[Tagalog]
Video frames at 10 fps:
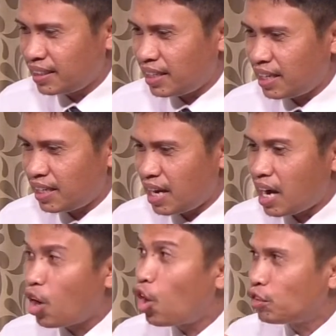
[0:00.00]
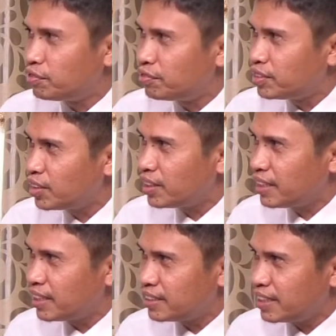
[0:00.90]
uh, ang of no
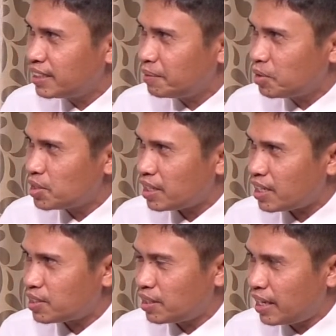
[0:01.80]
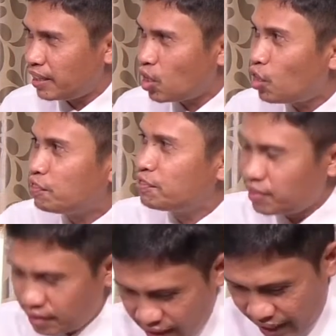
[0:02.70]
in the mm. genitive mm. construction like of
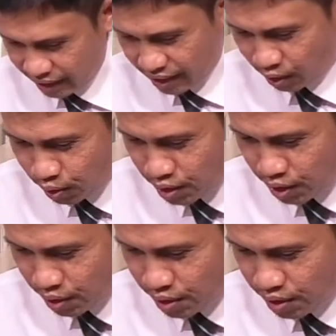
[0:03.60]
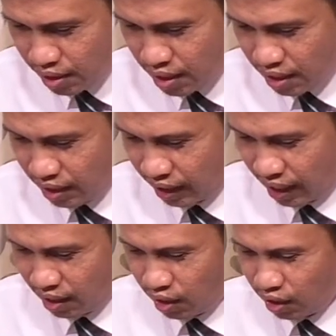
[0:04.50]
like the good news
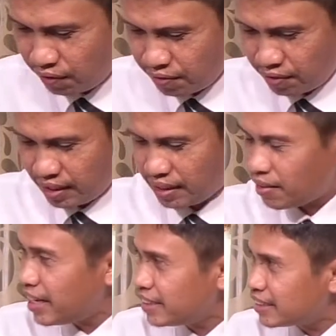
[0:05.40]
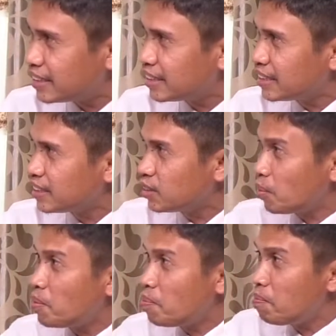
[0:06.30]
nga of Christ. Of Christ.
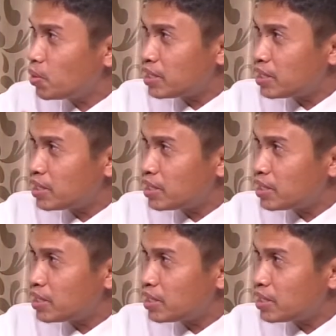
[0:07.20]
So, but